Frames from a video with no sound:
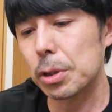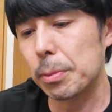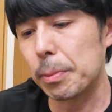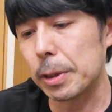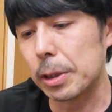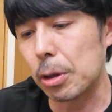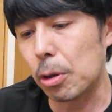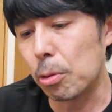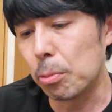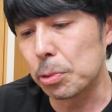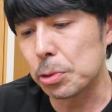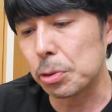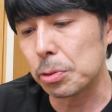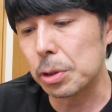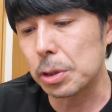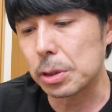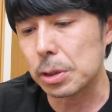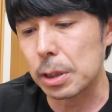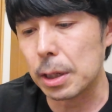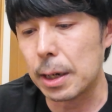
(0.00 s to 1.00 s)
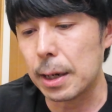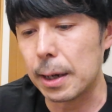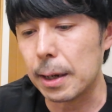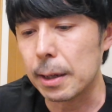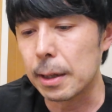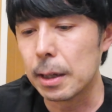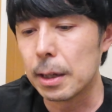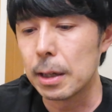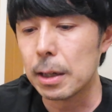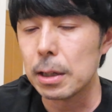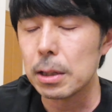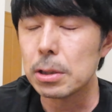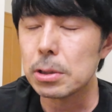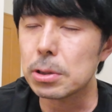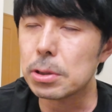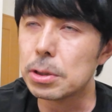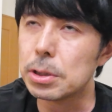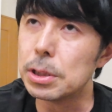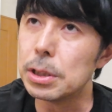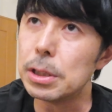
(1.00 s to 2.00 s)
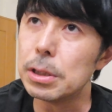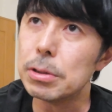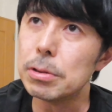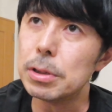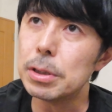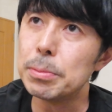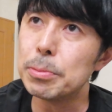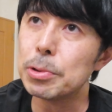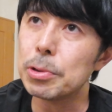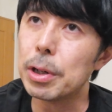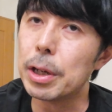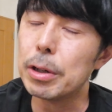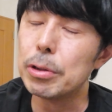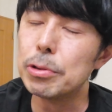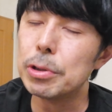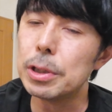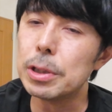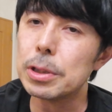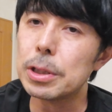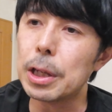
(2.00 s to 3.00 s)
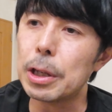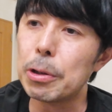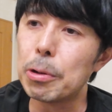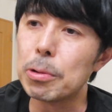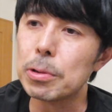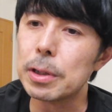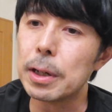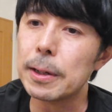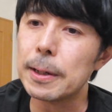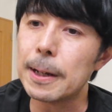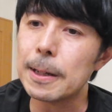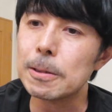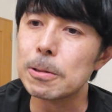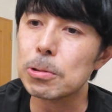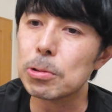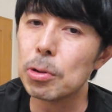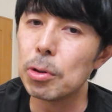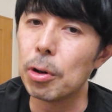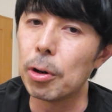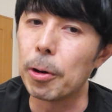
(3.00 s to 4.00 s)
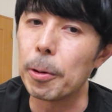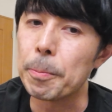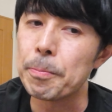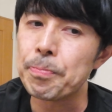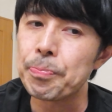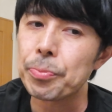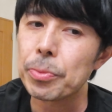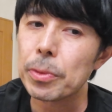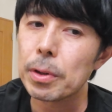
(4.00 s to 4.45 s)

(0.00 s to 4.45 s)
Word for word: れでまた面白いんですがスチールリムの F1.4 ぐらいになると